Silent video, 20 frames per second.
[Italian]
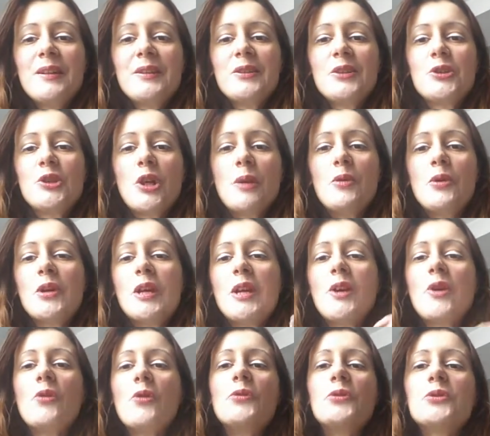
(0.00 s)
diciamo
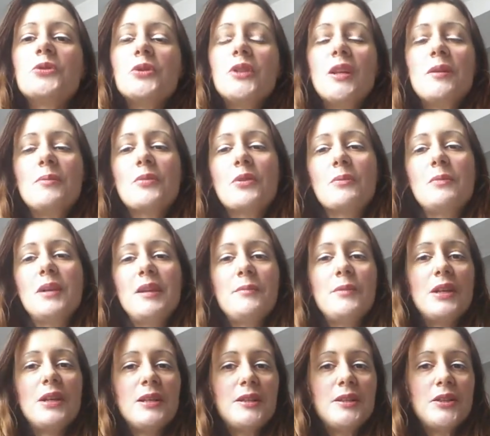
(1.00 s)
che ho avuto dei
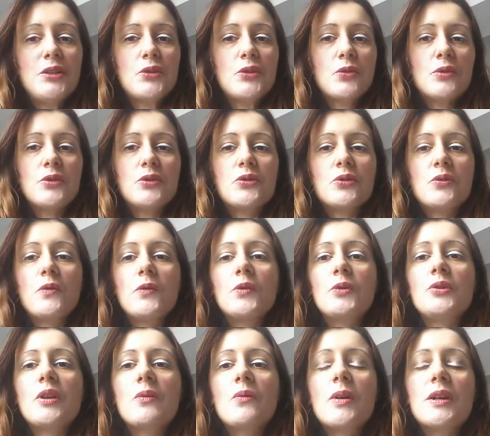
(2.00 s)
problemi all'inizio quando sono
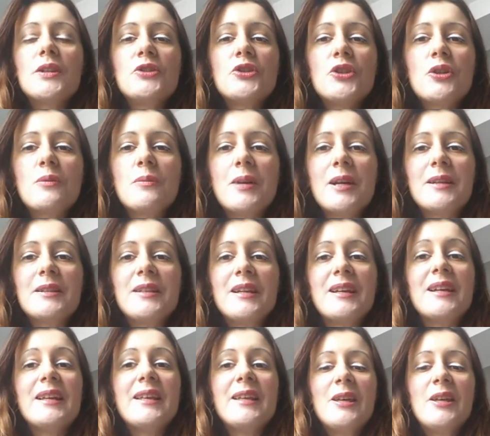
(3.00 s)
venuta qua in Germania
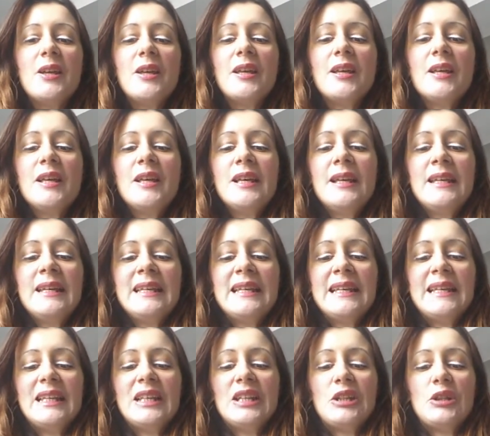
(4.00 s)
e
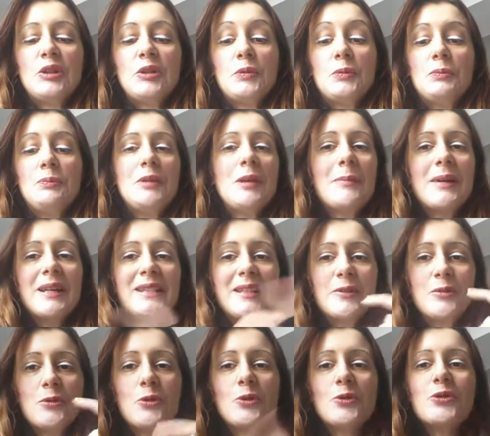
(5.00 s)
Ehm, mia madre
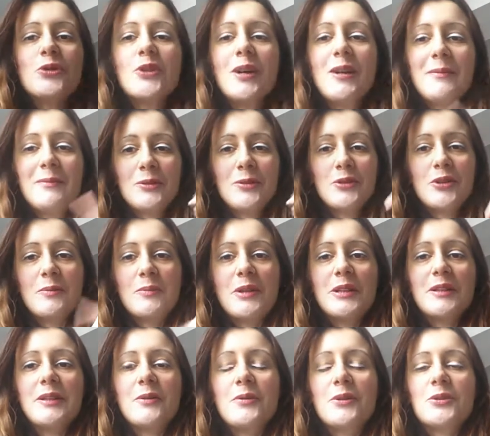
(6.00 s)
non lo sa, lo
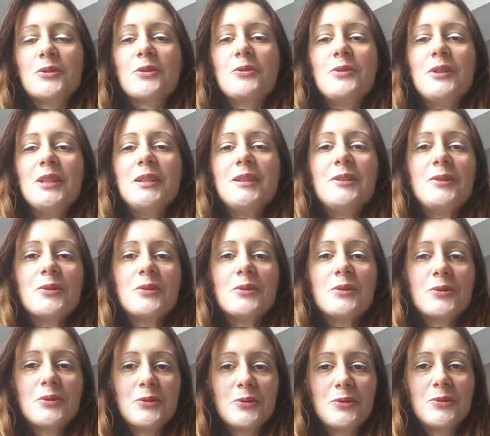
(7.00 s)
saprà da questo
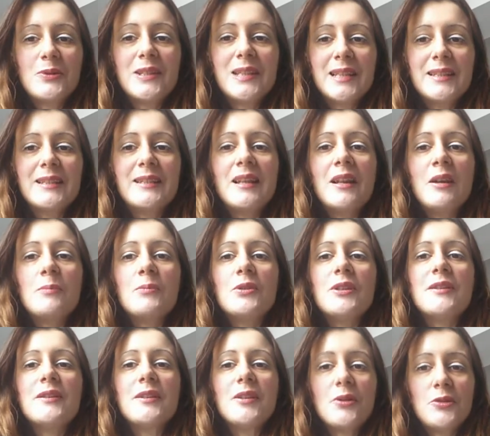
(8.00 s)
video, sono andata dalla
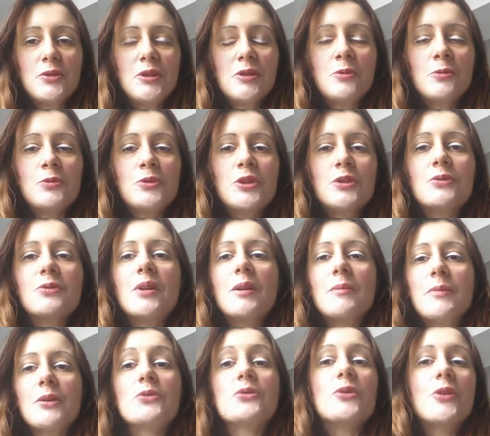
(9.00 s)
polizia, ho denunciato una
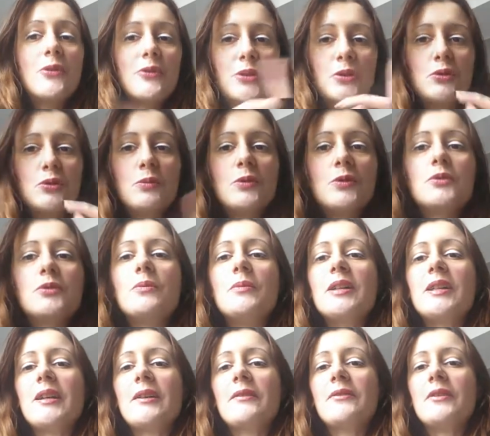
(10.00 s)
persona e ho fatto molto
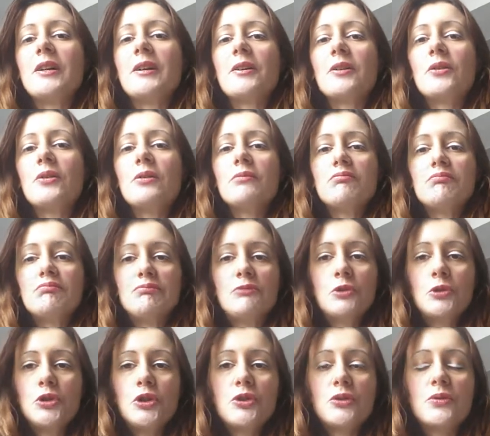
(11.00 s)
bene a farlo,
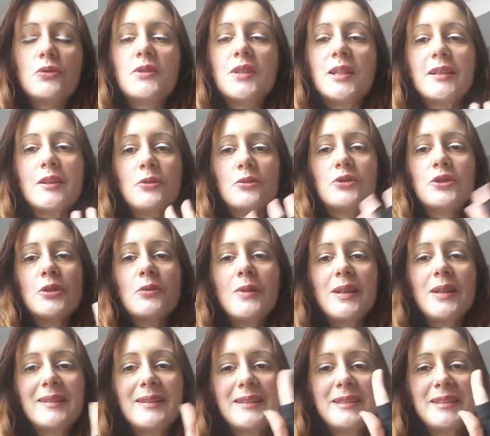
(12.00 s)
non ci sono state
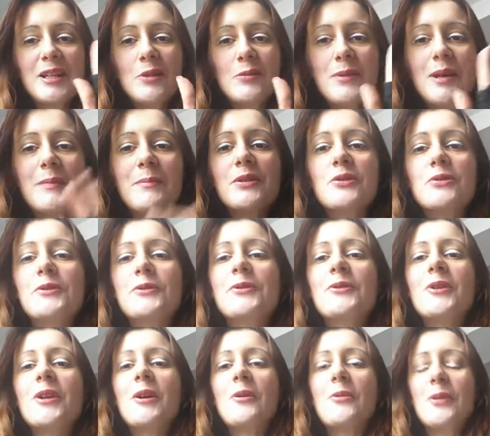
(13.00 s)
conseguenze, ciao mamma sono
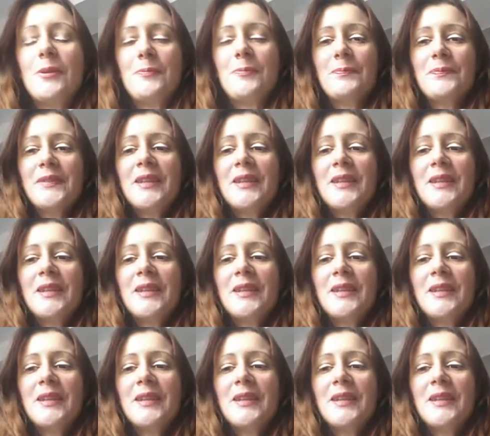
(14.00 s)
ancora qui.